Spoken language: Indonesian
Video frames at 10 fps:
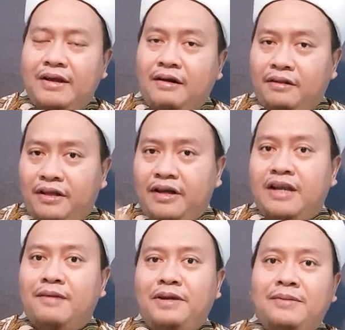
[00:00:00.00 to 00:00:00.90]
ketika
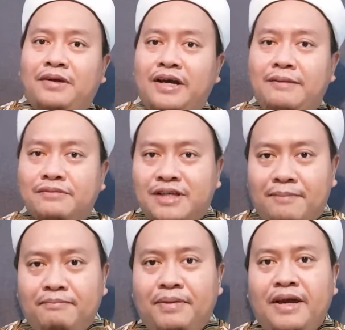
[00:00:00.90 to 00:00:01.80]
Nabi Ibrahim
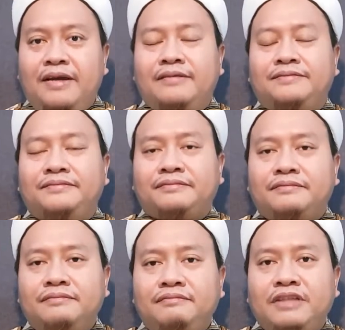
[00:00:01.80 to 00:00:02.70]
sampai
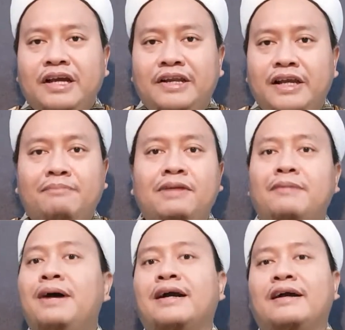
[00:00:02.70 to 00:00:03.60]
di lembah
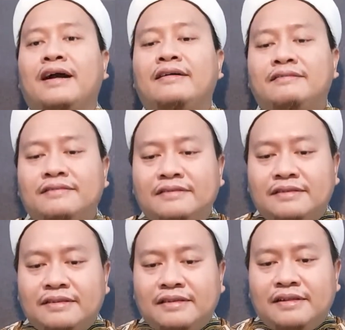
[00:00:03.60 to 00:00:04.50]
Bakkah,
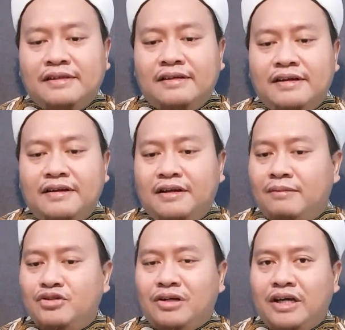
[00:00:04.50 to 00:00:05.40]
ya di
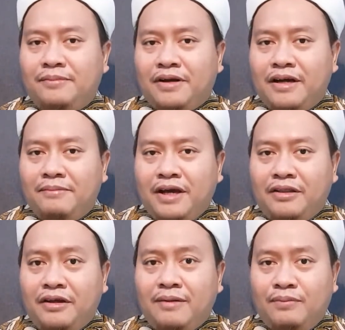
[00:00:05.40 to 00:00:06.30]
dalam surah Ibrahim ayat
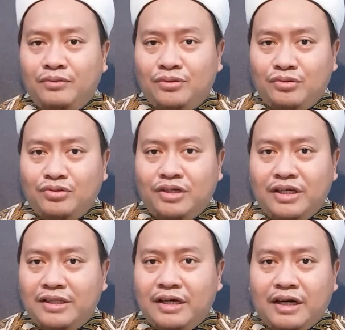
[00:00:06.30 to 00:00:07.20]
37
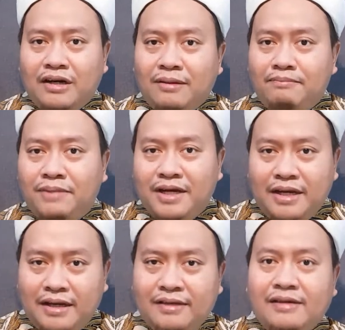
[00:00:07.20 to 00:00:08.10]
dinyatakan
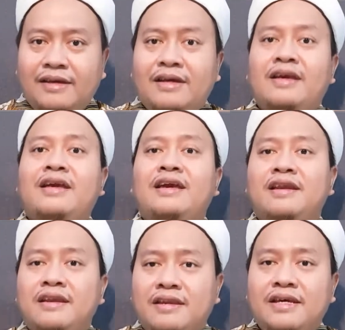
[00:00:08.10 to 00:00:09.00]
Rabbana
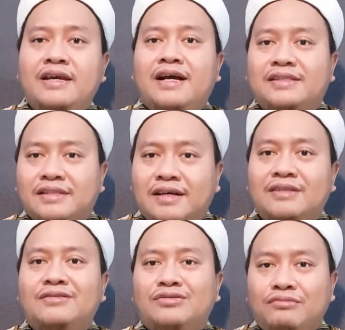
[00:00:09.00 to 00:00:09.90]
inni
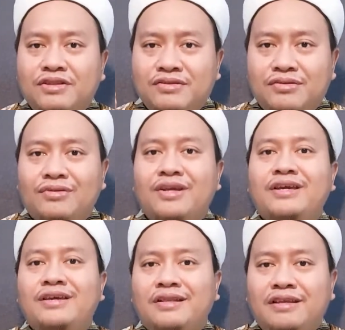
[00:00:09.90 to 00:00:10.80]
askantu min
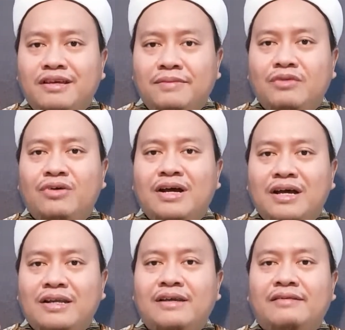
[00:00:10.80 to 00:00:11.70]
dzurriyyati
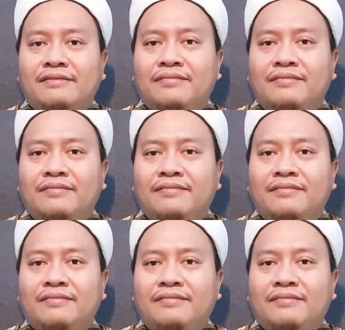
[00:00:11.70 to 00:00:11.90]
biwadin